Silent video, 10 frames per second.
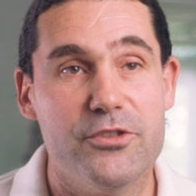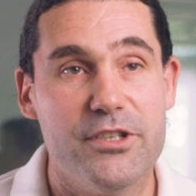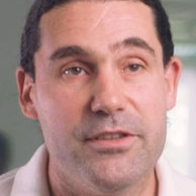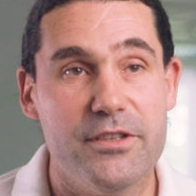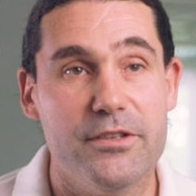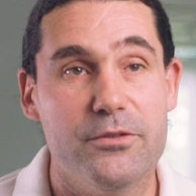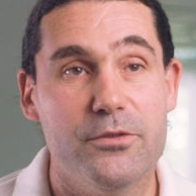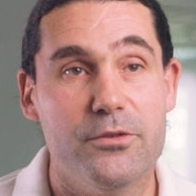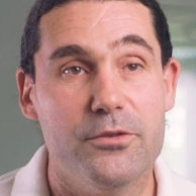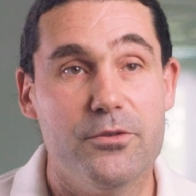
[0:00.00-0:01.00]
J'étais
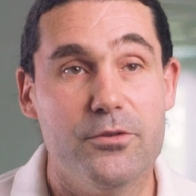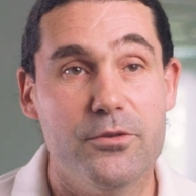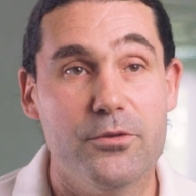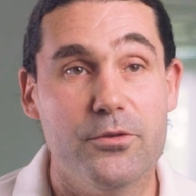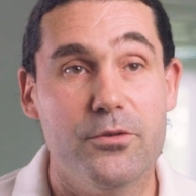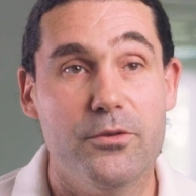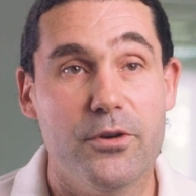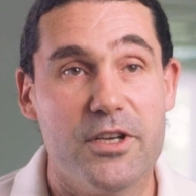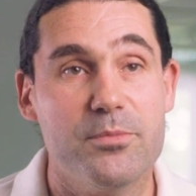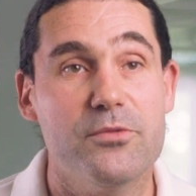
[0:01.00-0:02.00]
euh,
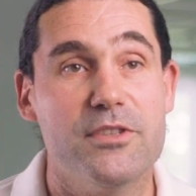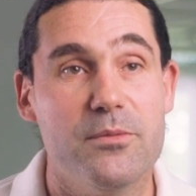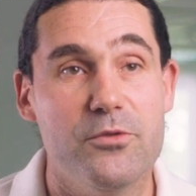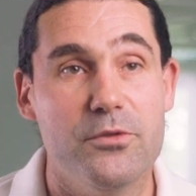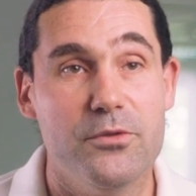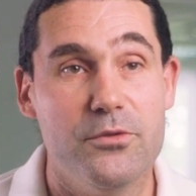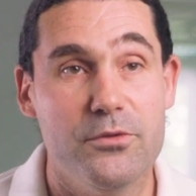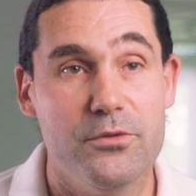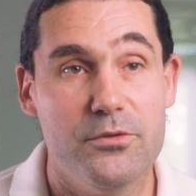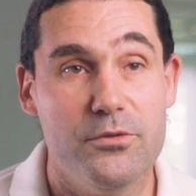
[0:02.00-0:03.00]
le responsable de,
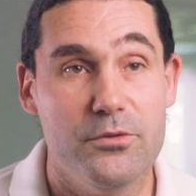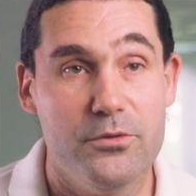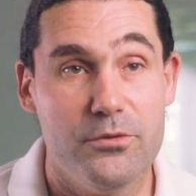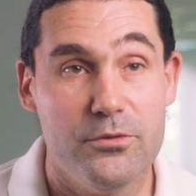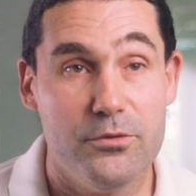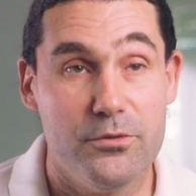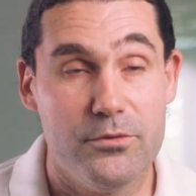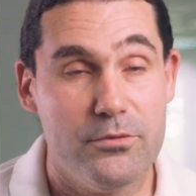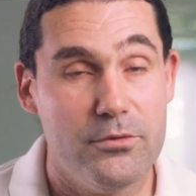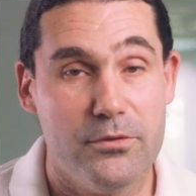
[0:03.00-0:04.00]
de,
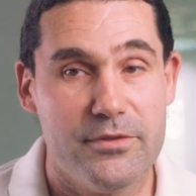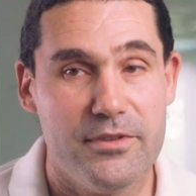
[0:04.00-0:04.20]
Non,